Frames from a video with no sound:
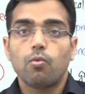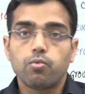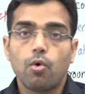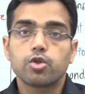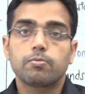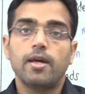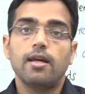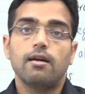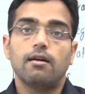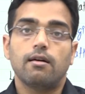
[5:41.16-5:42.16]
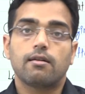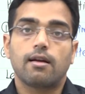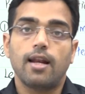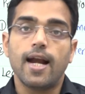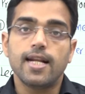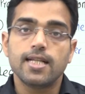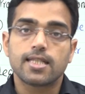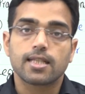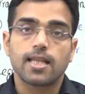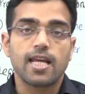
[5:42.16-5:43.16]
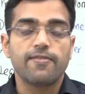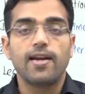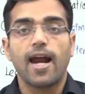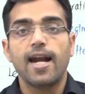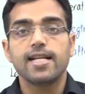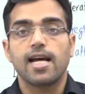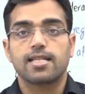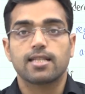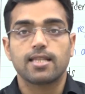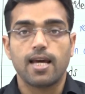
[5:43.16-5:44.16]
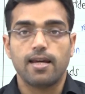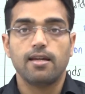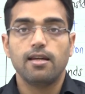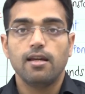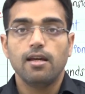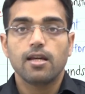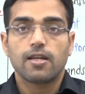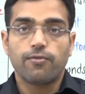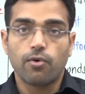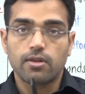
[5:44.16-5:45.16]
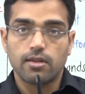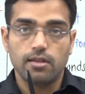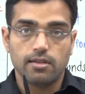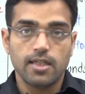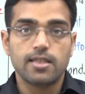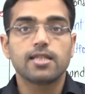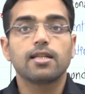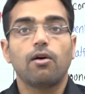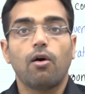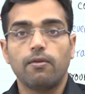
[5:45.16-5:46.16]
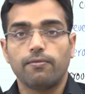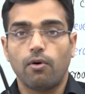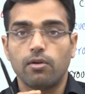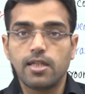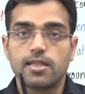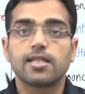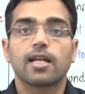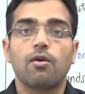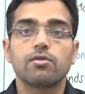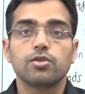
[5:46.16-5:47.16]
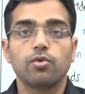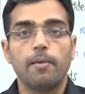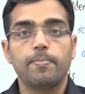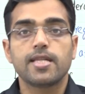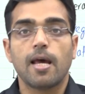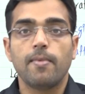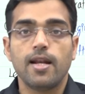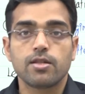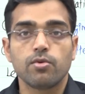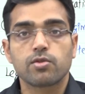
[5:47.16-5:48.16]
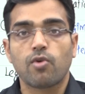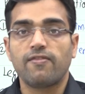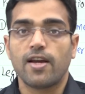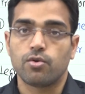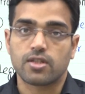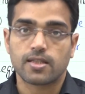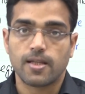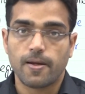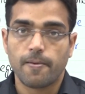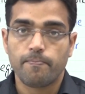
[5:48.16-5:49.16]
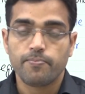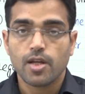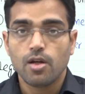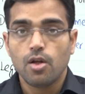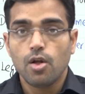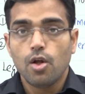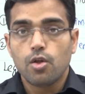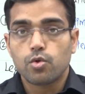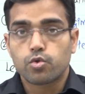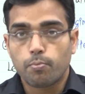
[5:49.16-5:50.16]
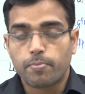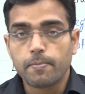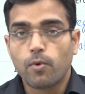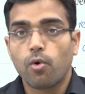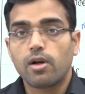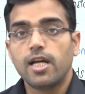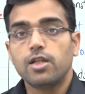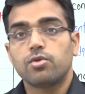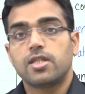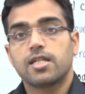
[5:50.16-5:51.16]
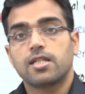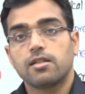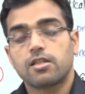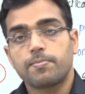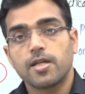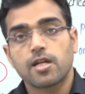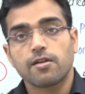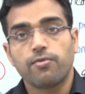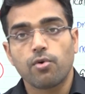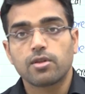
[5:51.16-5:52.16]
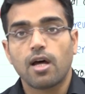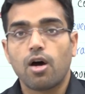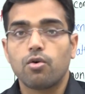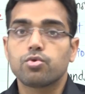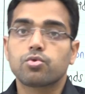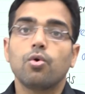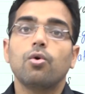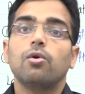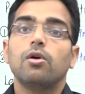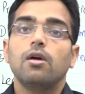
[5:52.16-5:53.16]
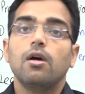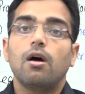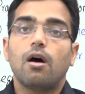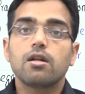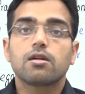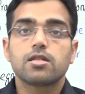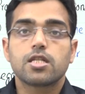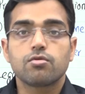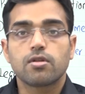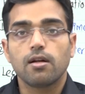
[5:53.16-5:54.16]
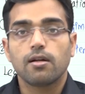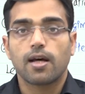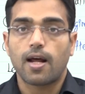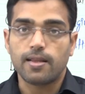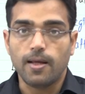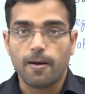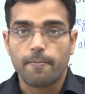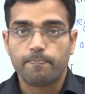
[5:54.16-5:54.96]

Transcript: वो उसमें क्लैरिटी दे सकता है या फिर ऐड किया सकता है कि फॉर दिस दिस ऑन दिस दिस ग्राउंड जो एमपी से एमएलए से वो डिस्कालीफाई हो सकते हैं तो सुप्रीम कोर्ट ने जो सबसेक्शन सेक्शन फोर था उसको अनकॉन्स्टिट्यूशनल करार दिया